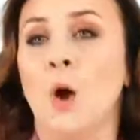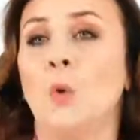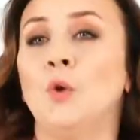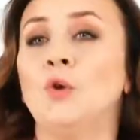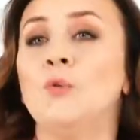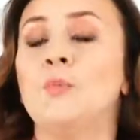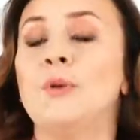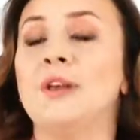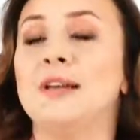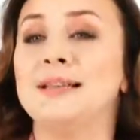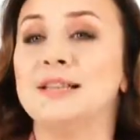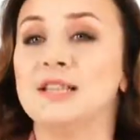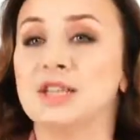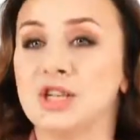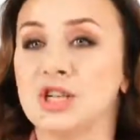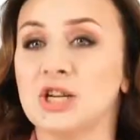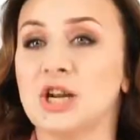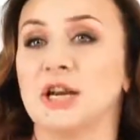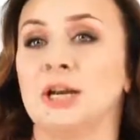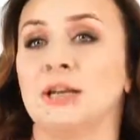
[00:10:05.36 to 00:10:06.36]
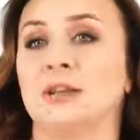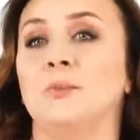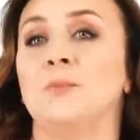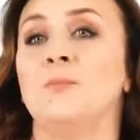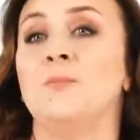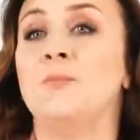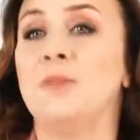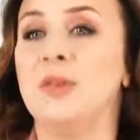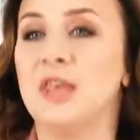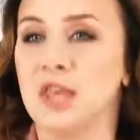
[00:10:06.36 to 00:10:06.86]
он приглашает
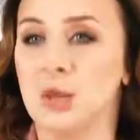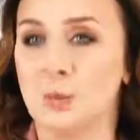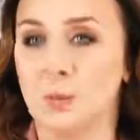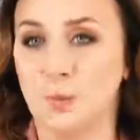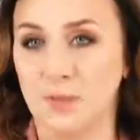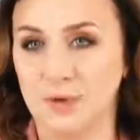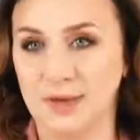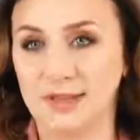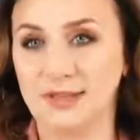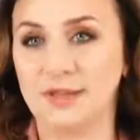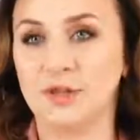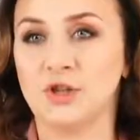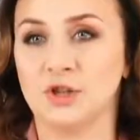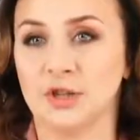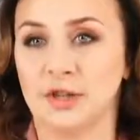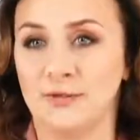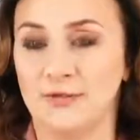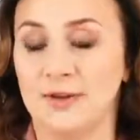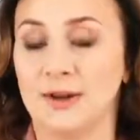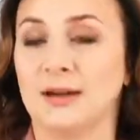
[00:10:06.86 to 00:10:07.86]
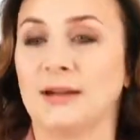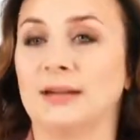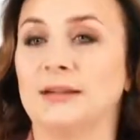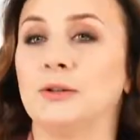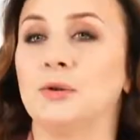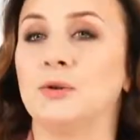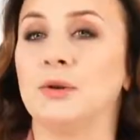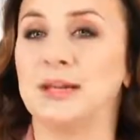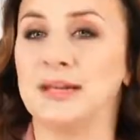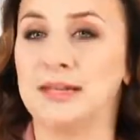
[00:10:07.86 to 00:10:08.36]
минимум 10 человек,
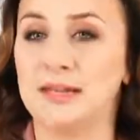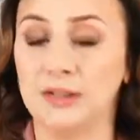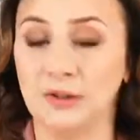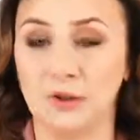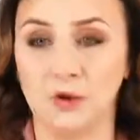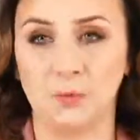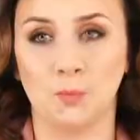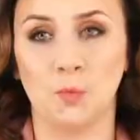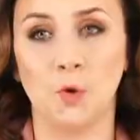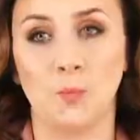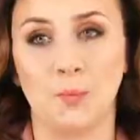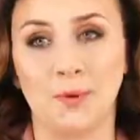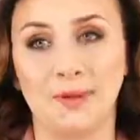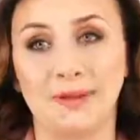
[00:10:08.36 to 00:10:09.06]
которые делают по